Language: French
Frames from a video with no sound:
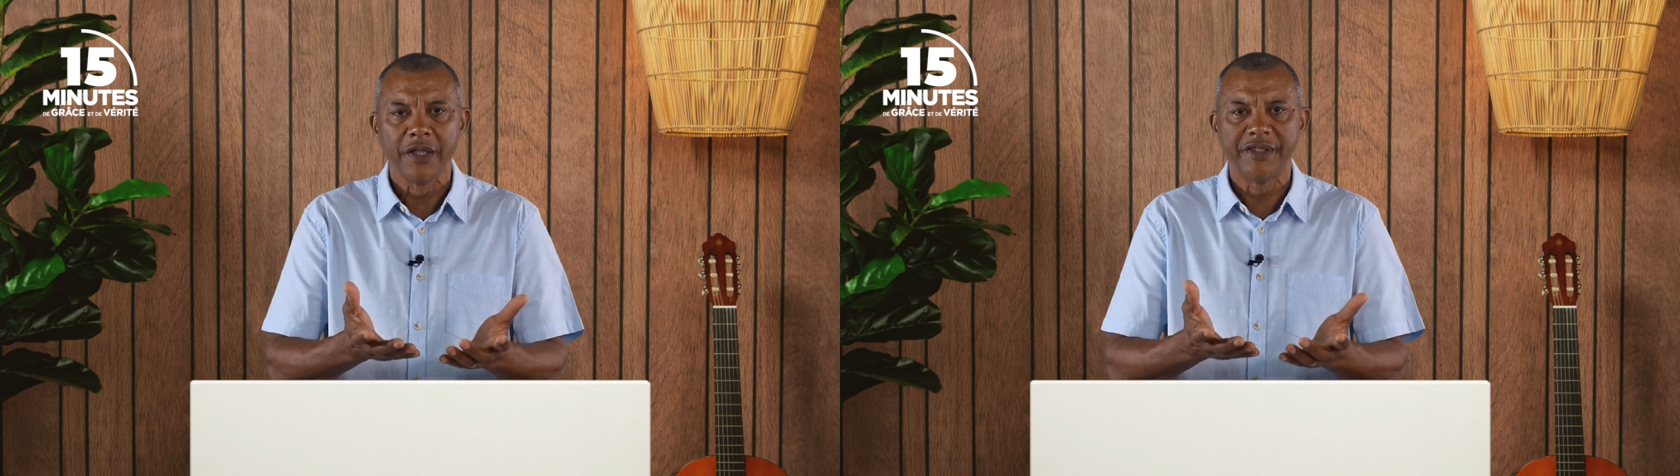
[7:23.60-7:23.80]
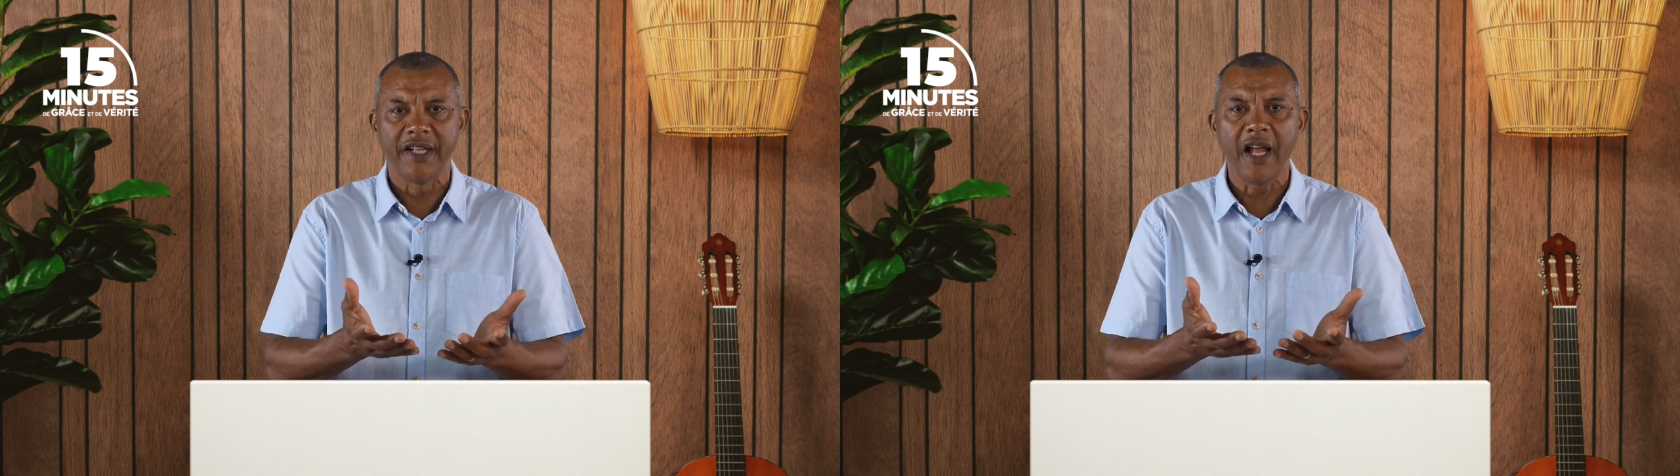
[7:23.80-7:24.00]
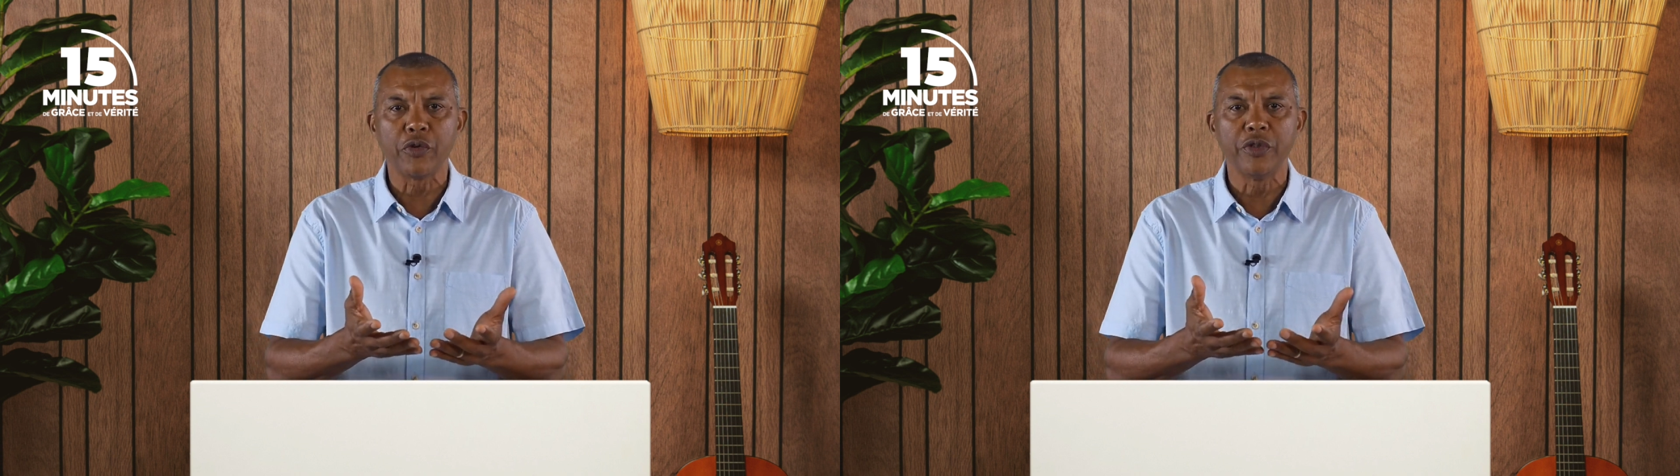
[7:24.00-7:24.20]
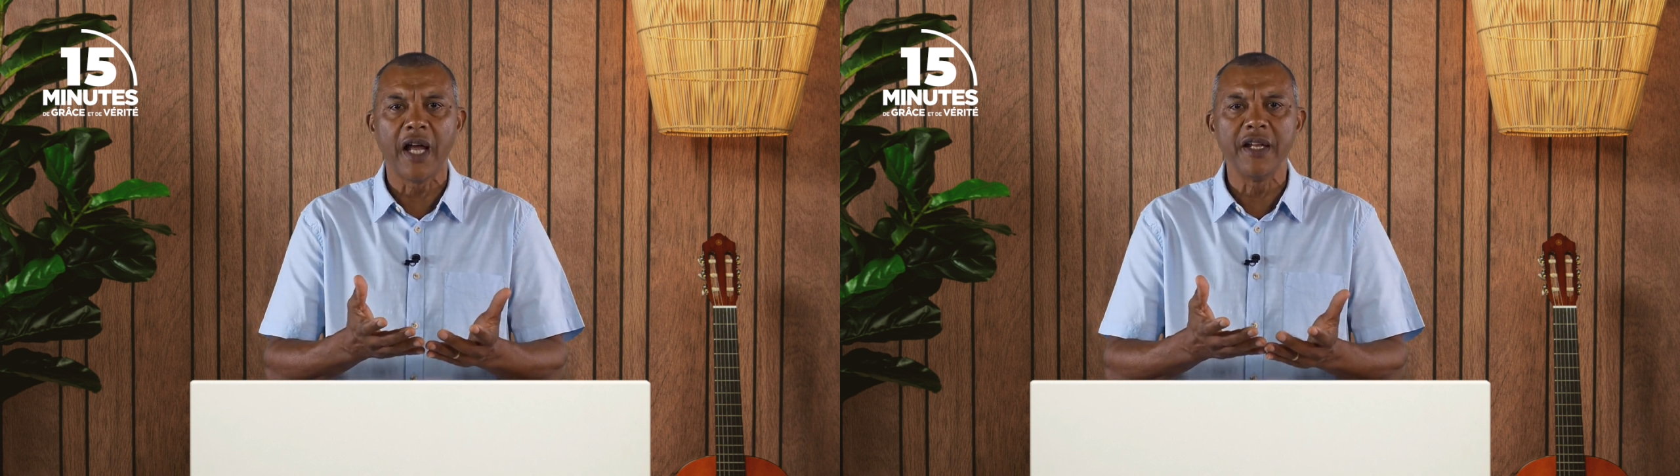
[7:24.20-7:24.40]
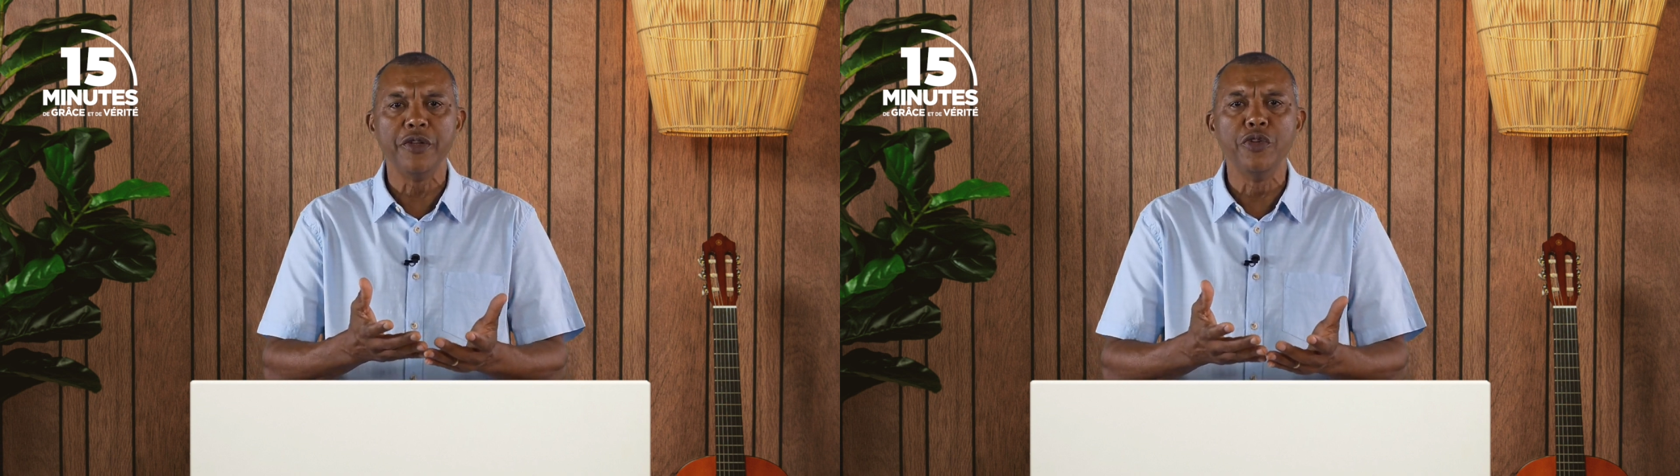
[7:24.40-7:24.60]
C'est là qu'on
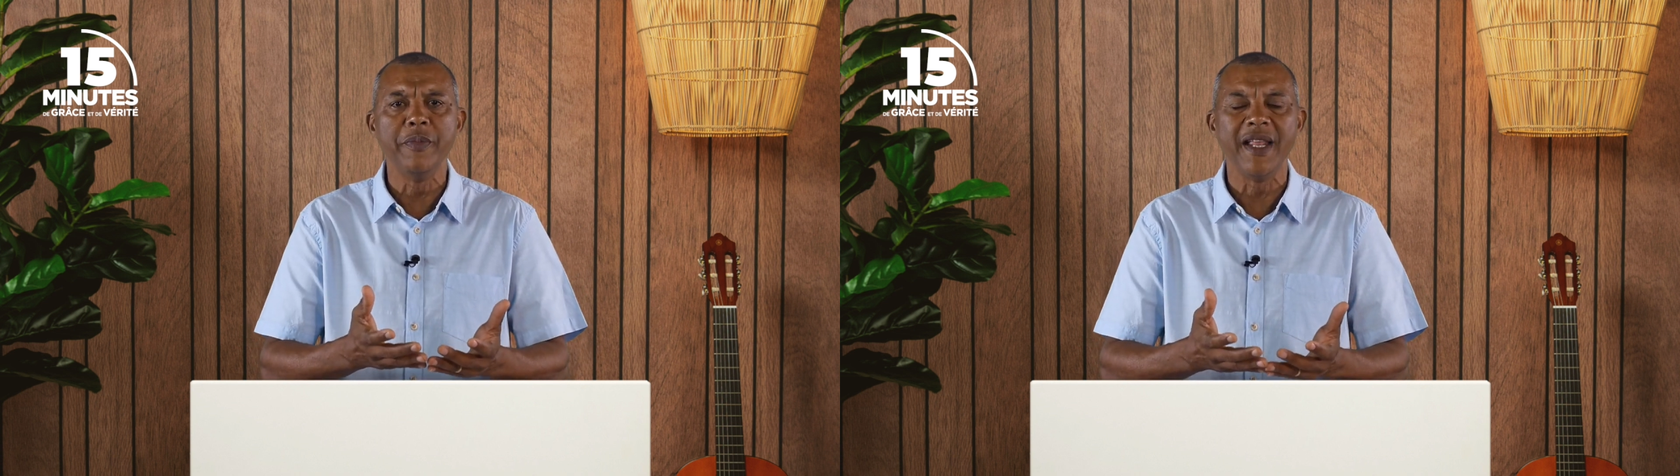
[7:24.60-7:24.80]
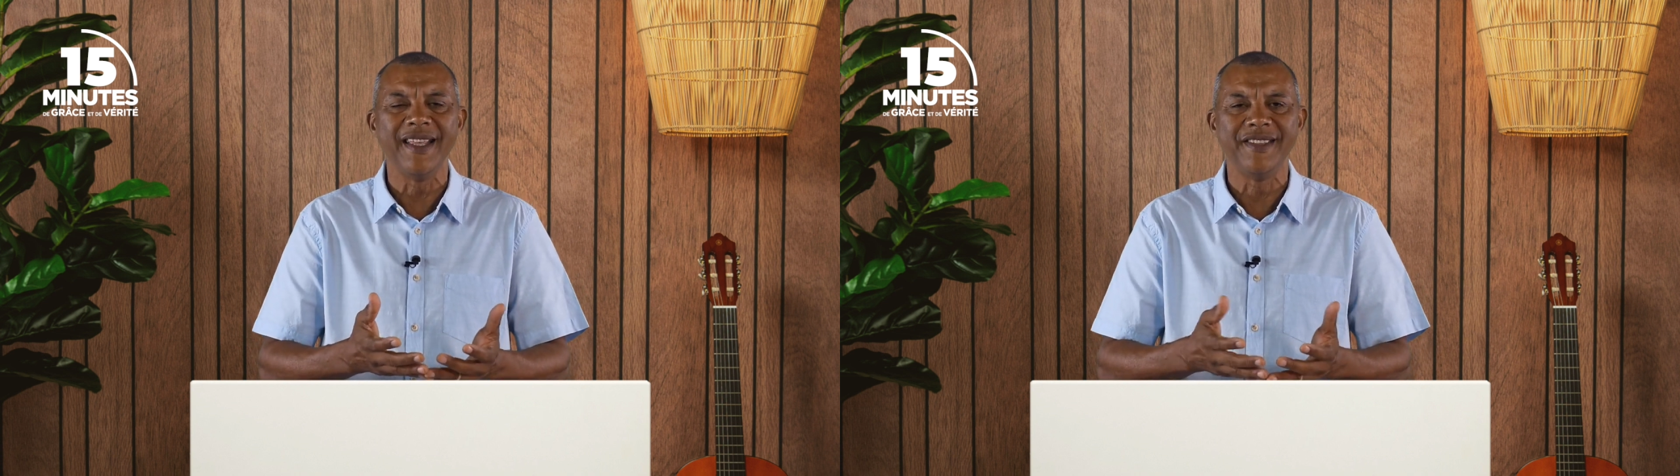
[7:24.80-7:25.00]
allait nommer les